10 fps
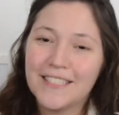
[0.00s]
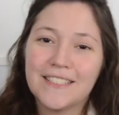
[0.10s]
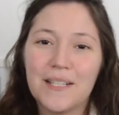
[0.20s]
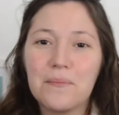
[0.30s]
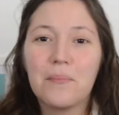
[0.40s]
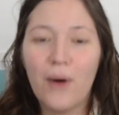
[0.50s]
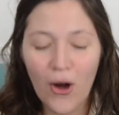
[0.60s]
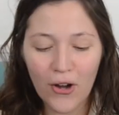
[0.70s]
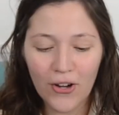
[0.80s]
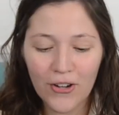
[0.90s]

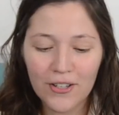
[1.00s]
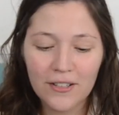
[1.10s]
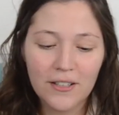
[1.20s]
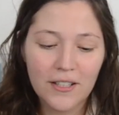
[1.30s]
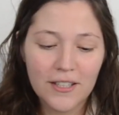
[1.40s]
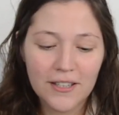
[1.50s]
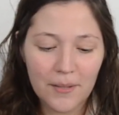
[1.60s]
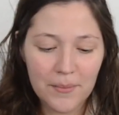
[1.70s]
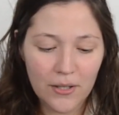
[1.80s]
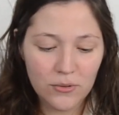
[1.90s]
Steampunk.
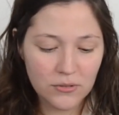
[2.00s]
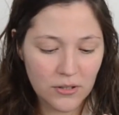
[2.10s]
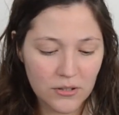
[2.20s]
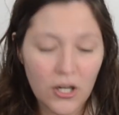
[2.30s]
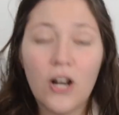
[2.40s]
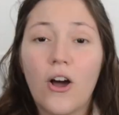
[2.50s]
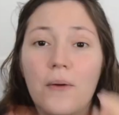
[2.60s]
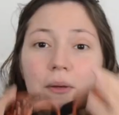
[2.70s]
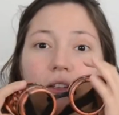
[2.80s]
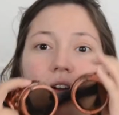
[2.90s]
También los usó los
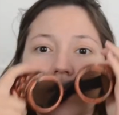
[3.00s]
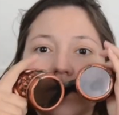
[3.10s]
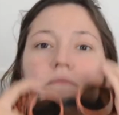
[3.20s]
aviadores.